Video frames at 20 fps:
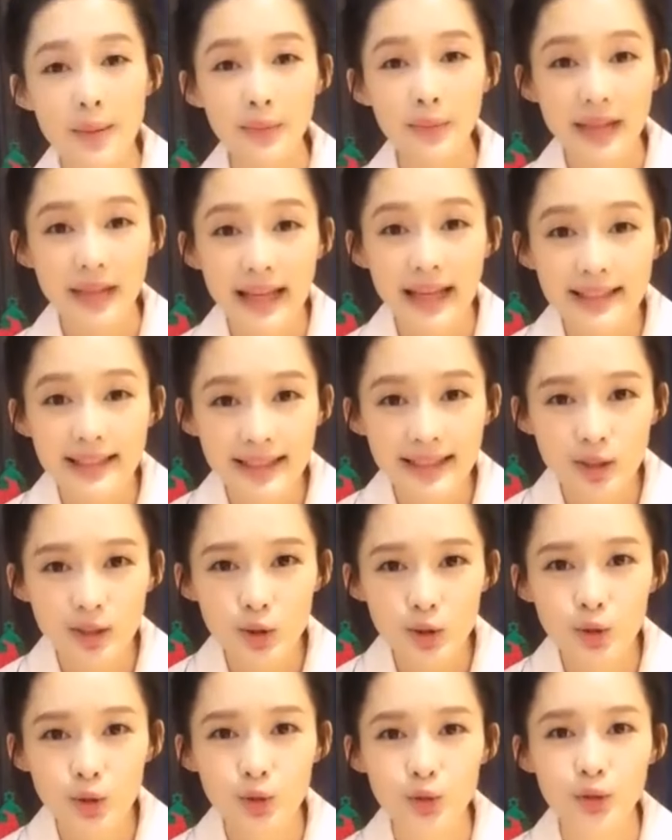看不太
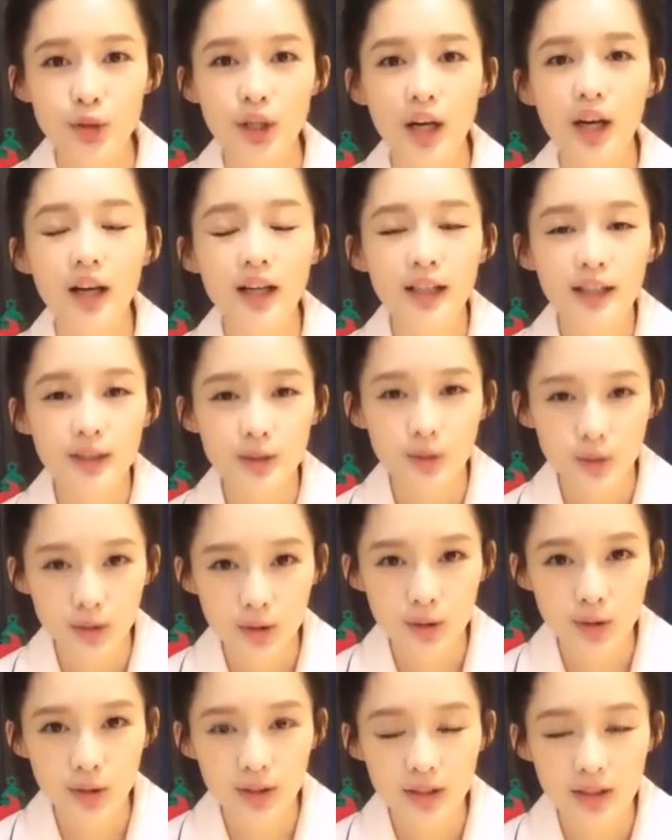清楚。
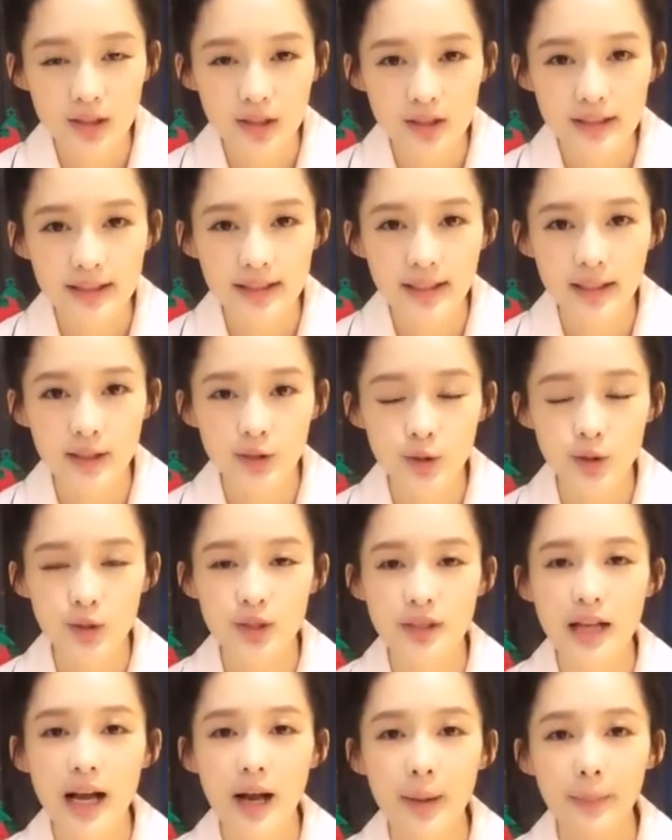所以说呢，之前
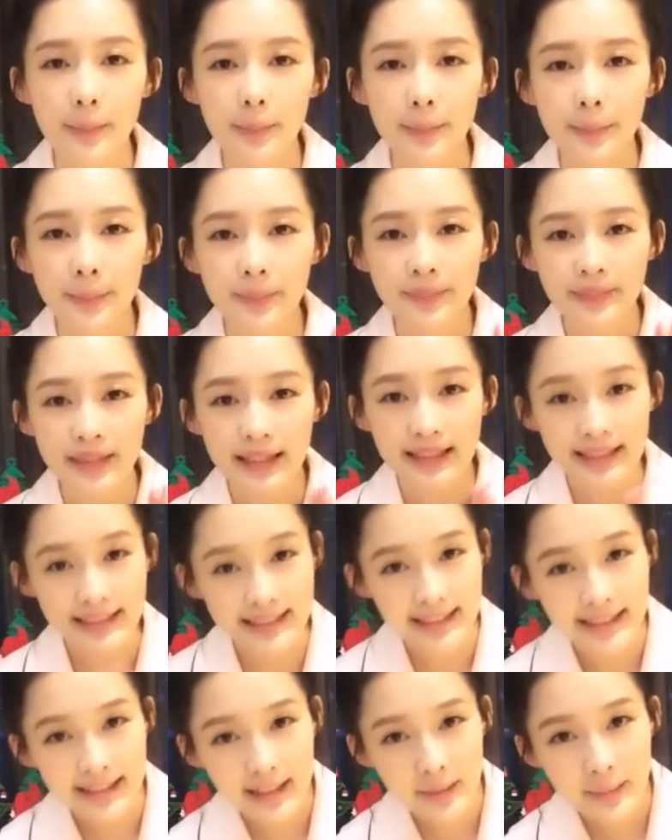就是让
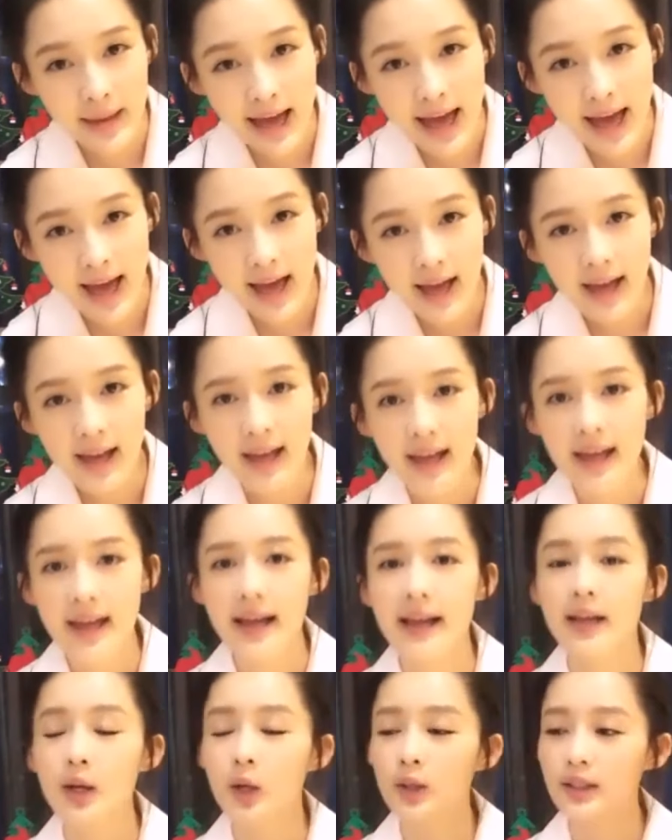李庆贴吧。
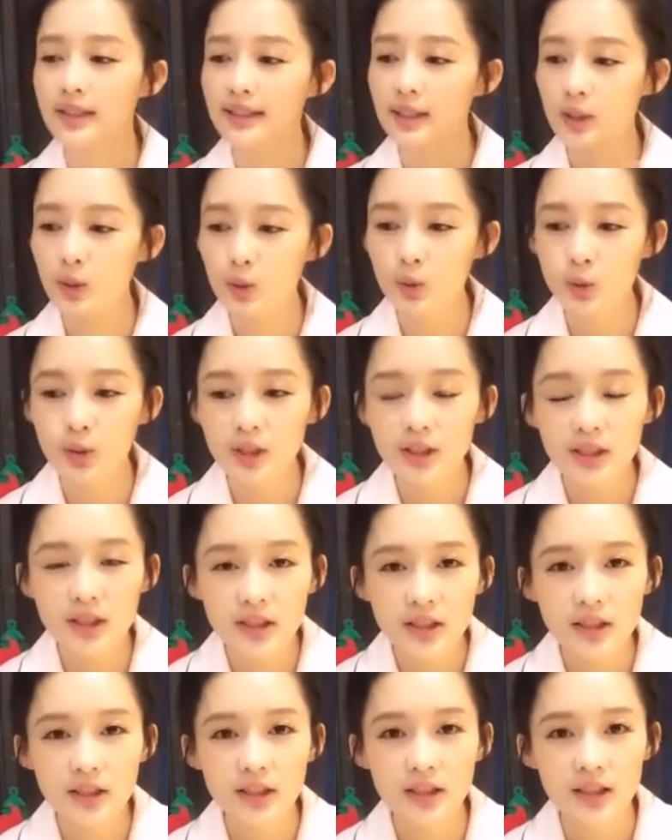还有李静工作
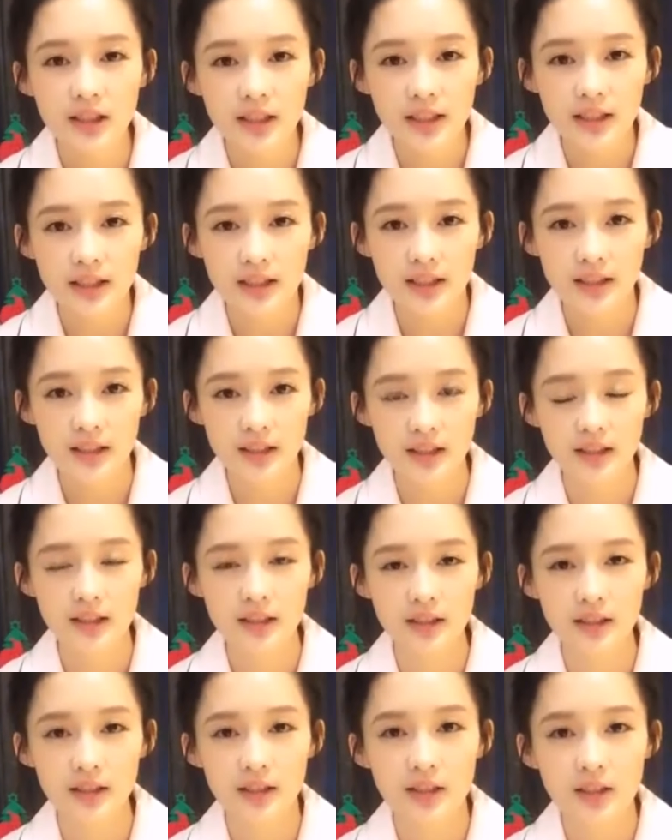室，
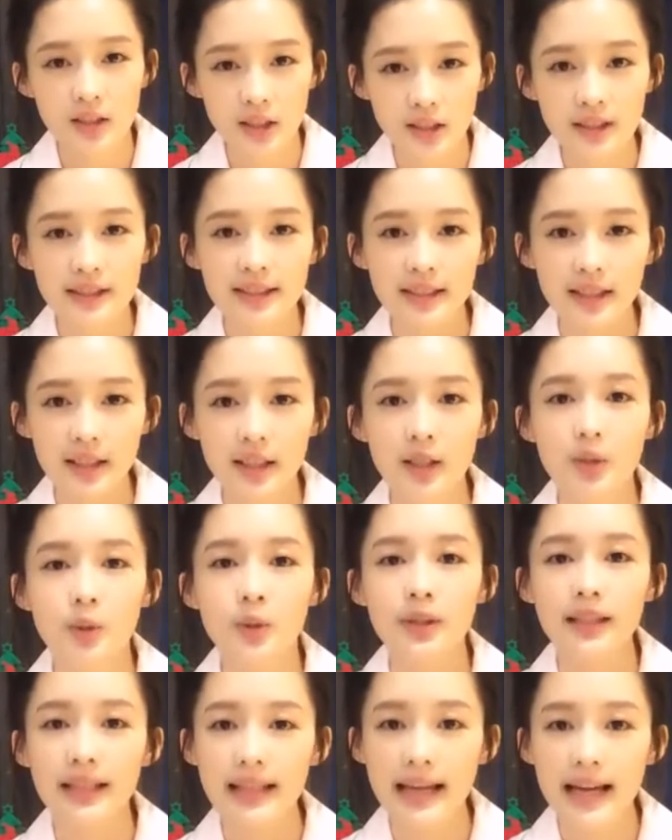嗯，征集了
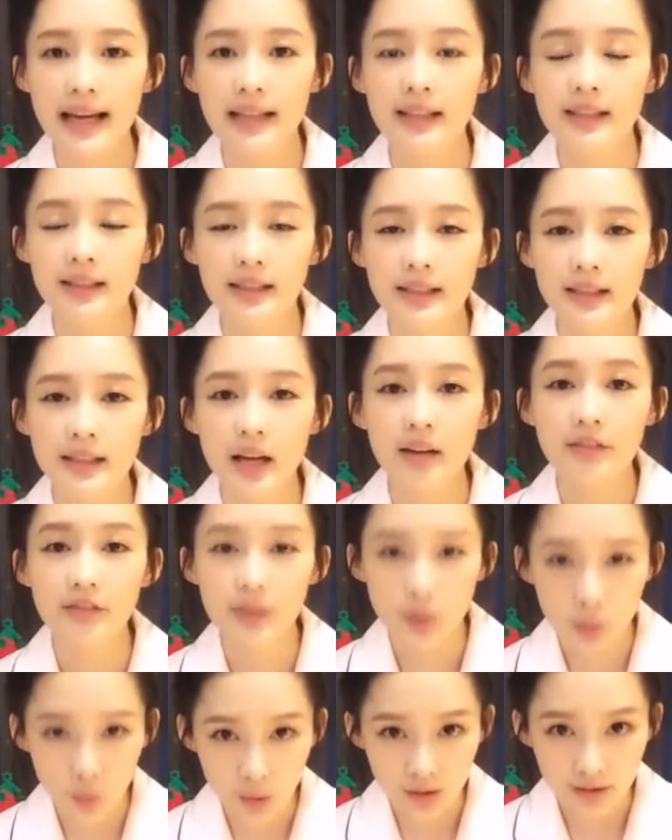很多大家
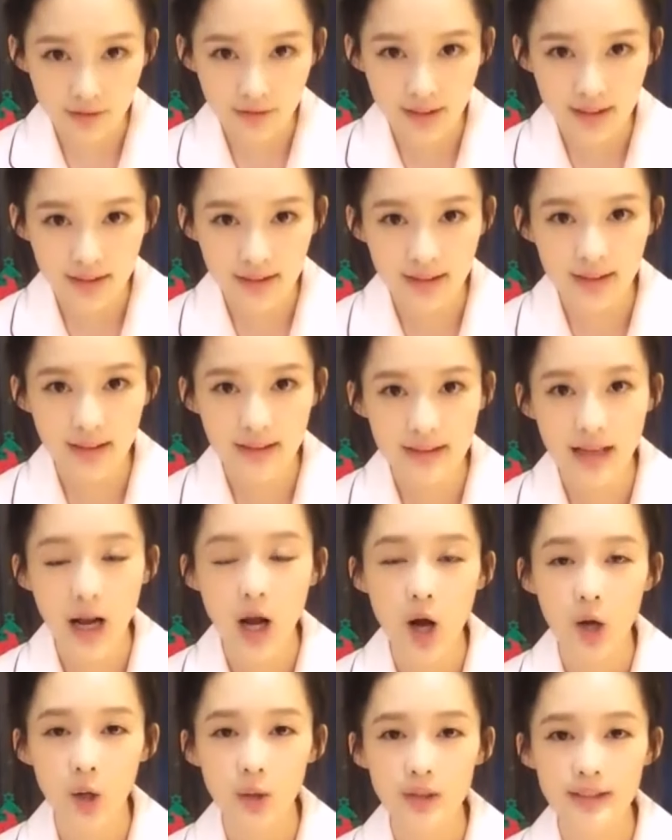要问我的问题，
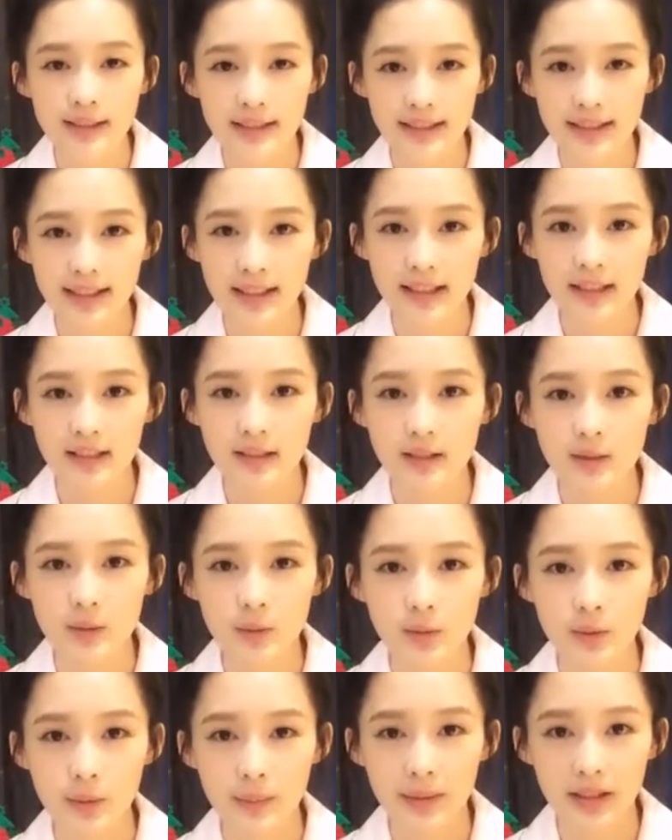然后今天
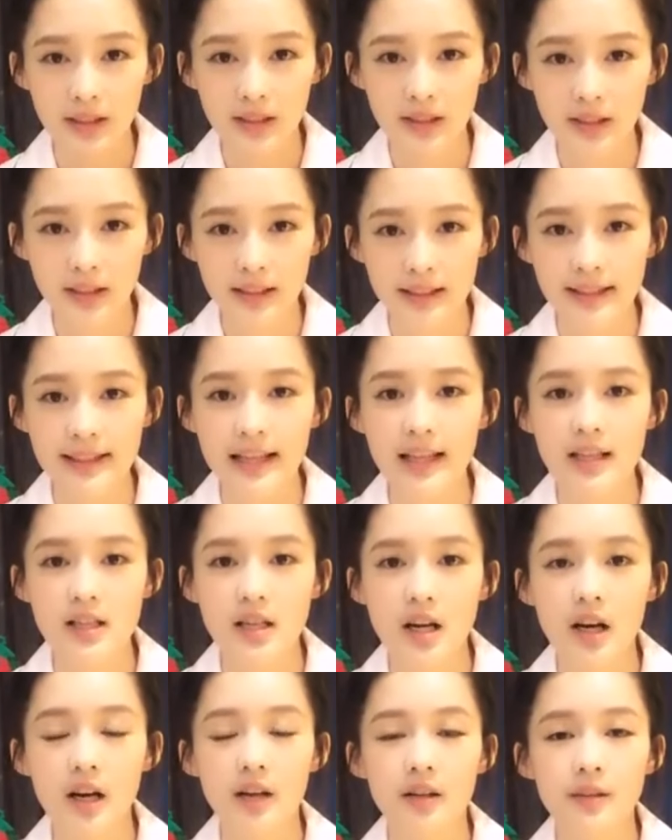我们可以
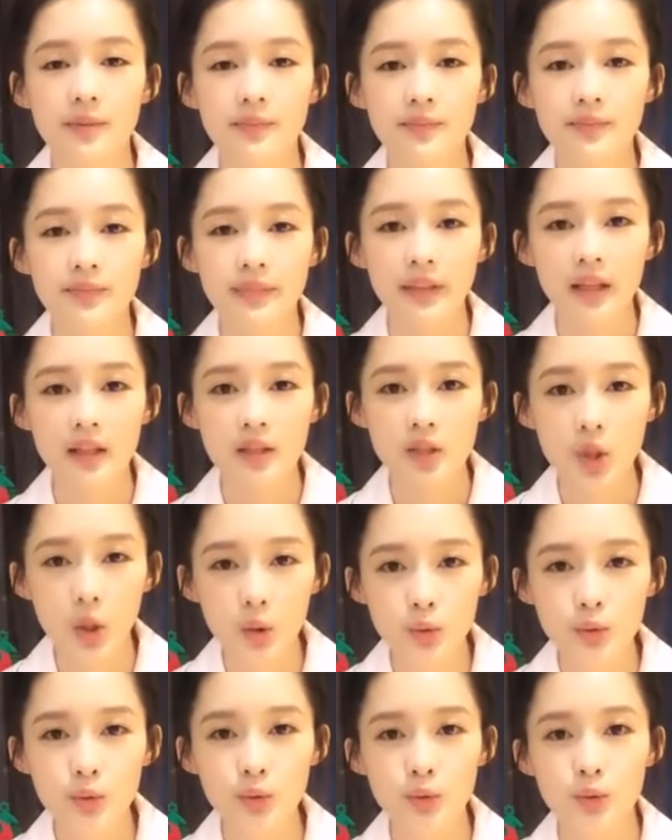在这儿
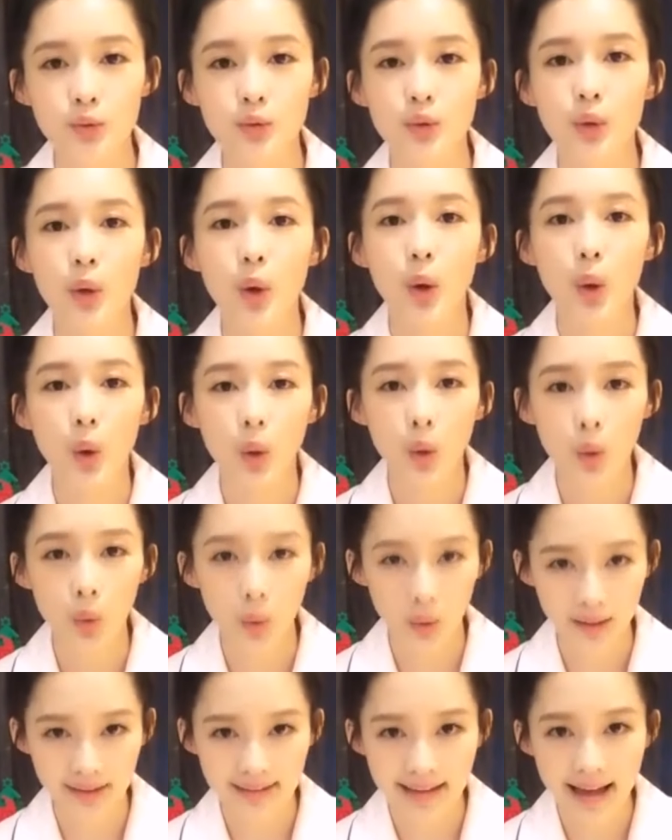抽取
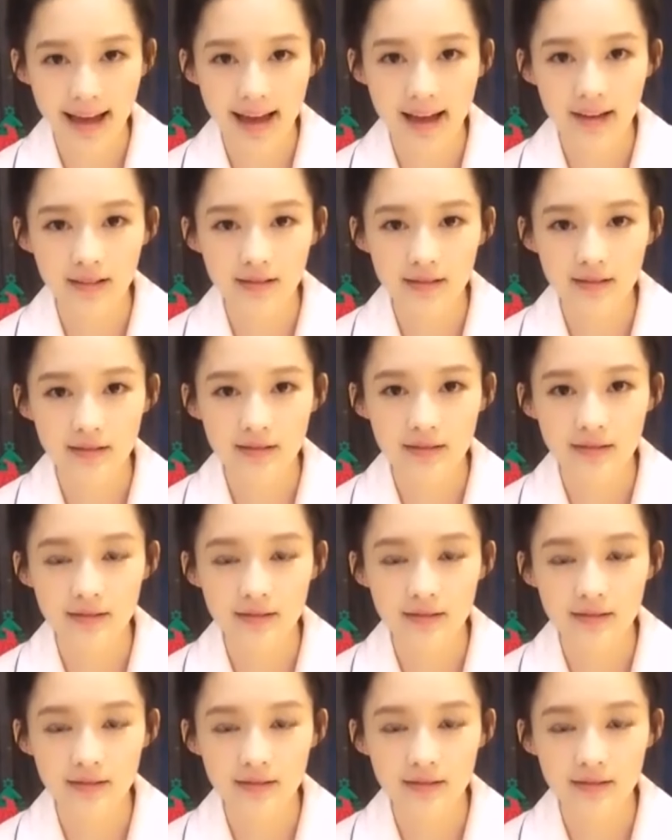回答。